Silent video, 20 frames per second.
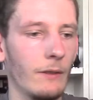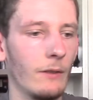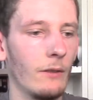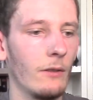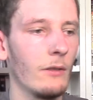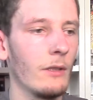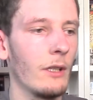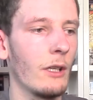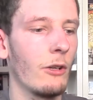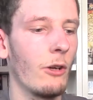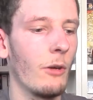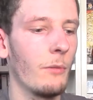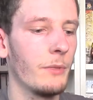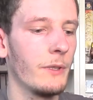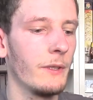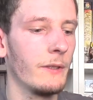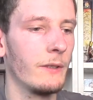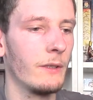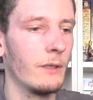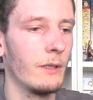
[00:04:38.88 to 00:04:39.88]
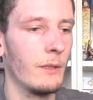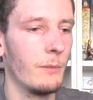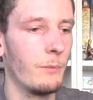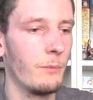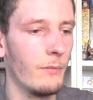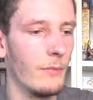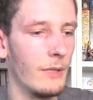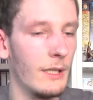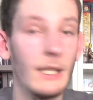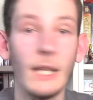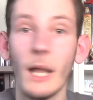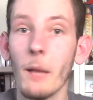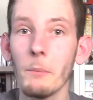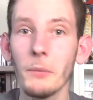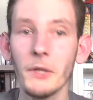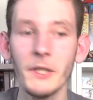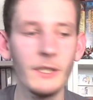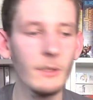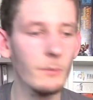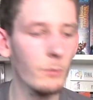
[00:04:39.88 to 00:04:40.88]
So, dann kommt diese
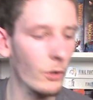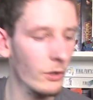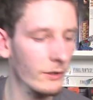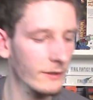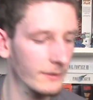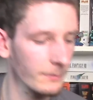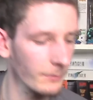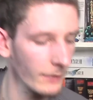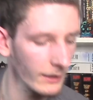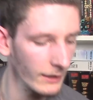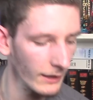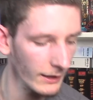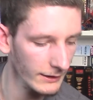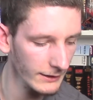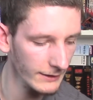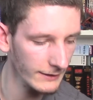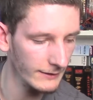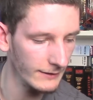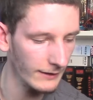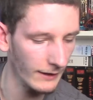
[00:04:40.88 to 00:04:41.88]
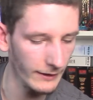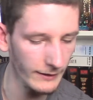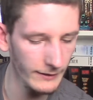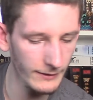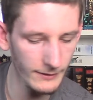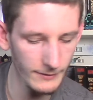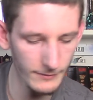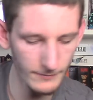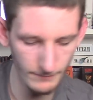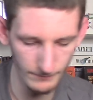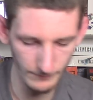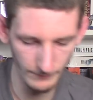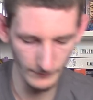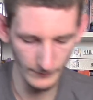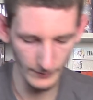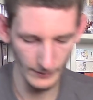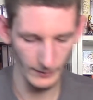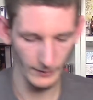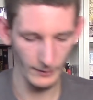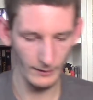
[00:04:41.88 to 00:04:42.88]
lapprige Box mal an die Seite.
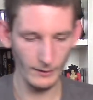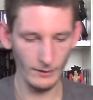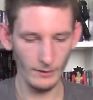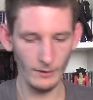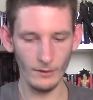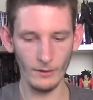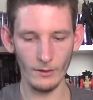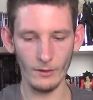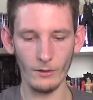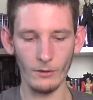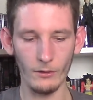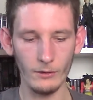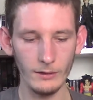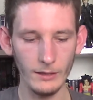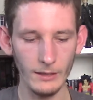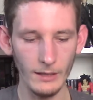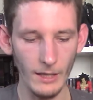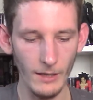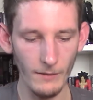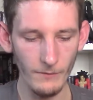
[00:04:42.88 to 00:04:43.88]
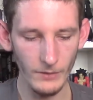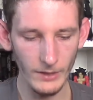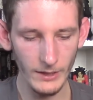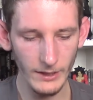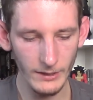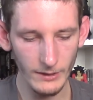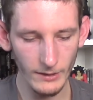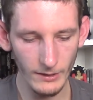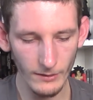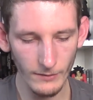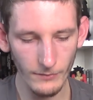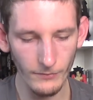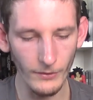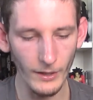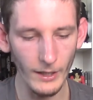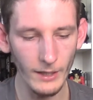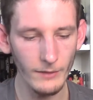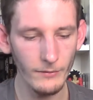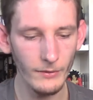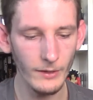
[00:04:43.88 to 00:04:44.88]
Und dann haben wir hier
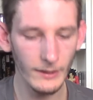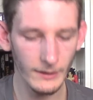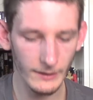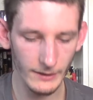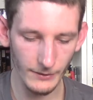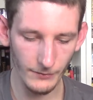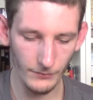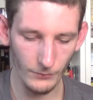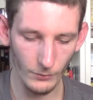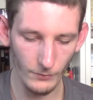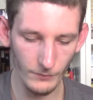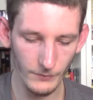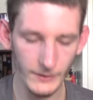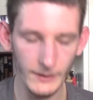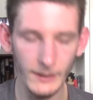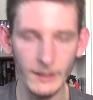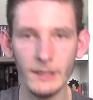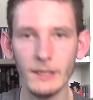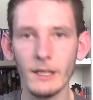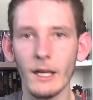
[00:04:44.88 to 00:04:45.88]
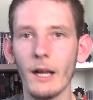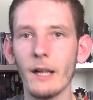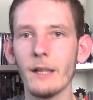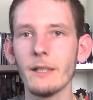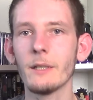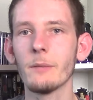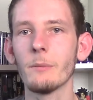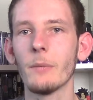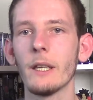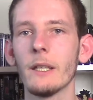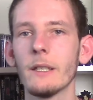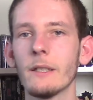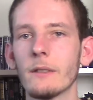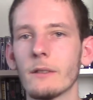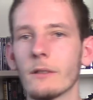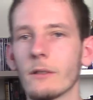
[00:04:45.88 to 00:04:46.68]
Final Fantasy 15 Ultimate